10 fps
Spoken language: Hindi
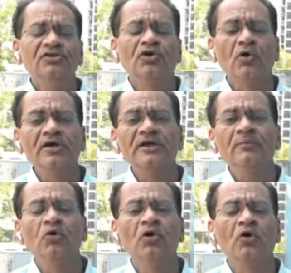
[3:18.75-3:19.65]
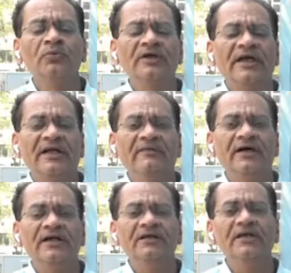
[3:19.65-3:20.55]
सिरोही की मूल रूप से रहने
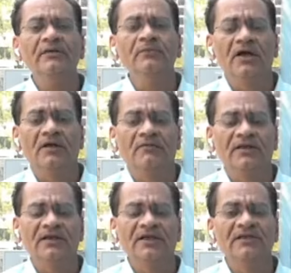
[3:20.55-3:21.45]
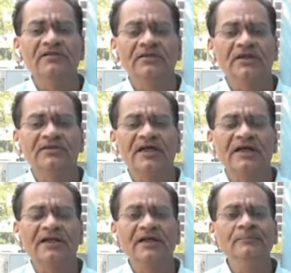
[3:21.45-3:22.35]
वाली थी वृद्धा थी सत्तर साल की